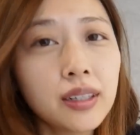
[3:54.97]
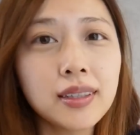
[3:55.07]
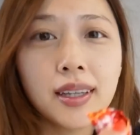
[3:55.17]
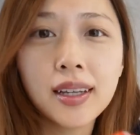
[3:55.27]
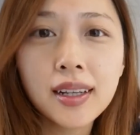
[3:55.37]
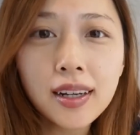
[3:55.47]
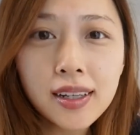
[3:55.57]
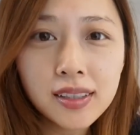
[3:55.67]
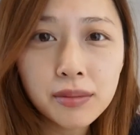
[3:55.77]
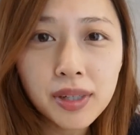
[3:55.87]
でっかい
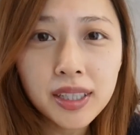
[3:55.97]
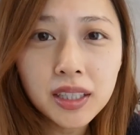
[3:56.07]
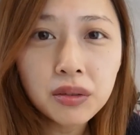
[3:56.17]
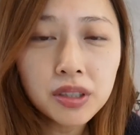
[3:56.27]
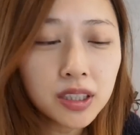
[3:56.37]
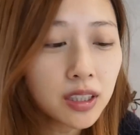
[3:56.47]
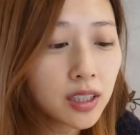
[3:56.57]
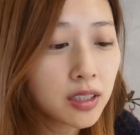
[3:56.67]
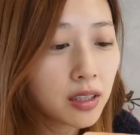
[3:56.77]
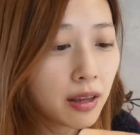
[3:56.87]
やつめっちゃ美味しい
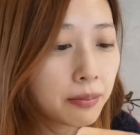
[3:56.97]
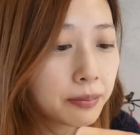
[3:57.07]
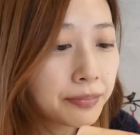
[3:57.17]
ですね。